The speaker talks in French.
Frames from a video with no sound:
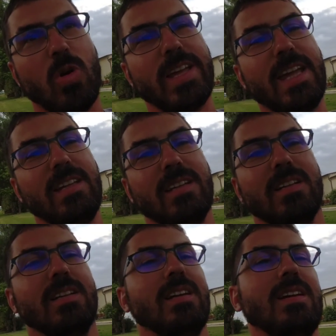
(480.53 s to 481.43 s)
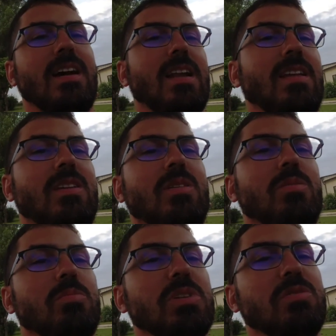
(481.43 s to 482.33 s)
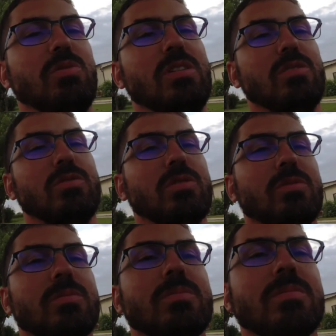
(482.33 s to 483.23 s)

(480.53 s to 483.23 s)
Ok Allez, bisous les enfants.